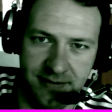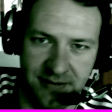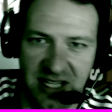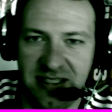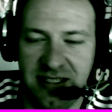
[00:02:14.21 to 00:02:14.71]

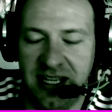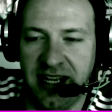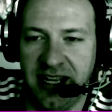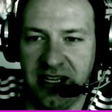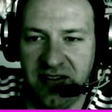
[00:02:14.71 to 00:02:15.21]
Das sind die
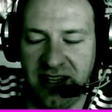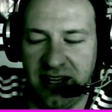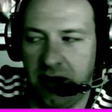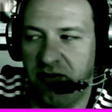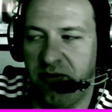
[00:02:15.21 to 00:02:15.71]
Karrieren, die
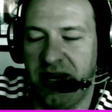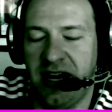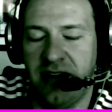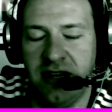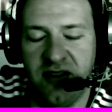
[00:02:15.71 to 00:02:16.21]
weiterlaufen.
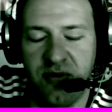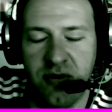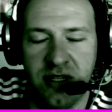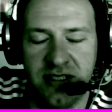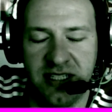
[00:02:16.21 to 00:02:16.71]
Milan und
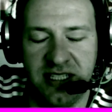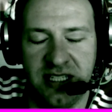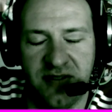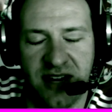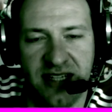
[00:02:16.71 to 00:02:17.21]
Liverpool setze ich
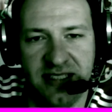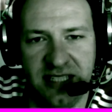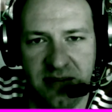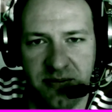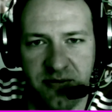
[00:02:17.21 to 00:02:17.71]
auf Eis
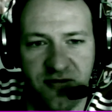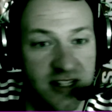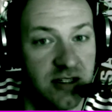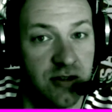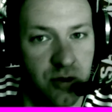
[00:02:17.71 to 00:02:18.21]
eben, weil
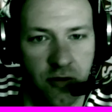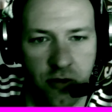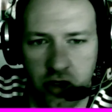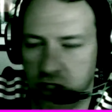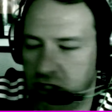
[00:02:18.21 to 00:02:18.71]
es auch so
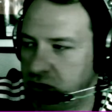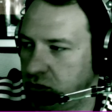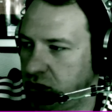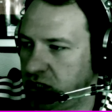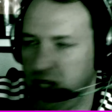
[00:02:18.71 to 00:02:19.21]
gewünscht ist. Und
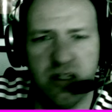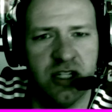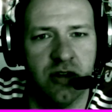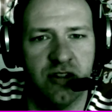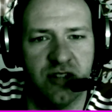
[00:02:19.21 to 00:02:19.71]
ich nehme das
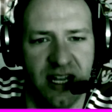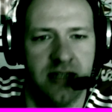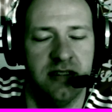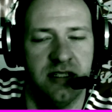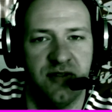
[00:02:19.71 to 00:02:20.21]
auch zur
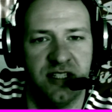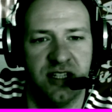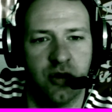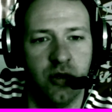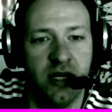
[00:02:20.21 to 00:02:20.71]
Kenntnis. Ich finde das
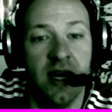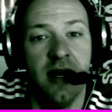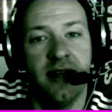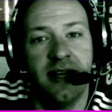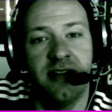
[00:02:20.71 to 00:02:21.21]
auch gut,
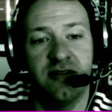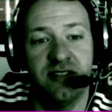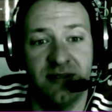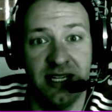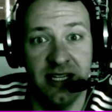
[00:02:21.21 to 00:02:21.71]
denn so
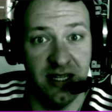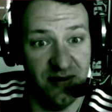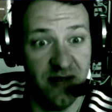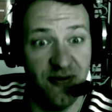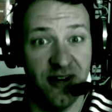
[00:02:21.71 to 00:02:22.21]
ist weiterhin die
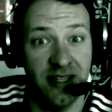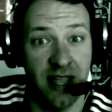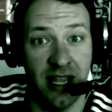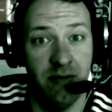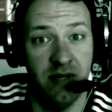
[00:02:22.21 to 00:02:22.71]
Vielfalt gegeben.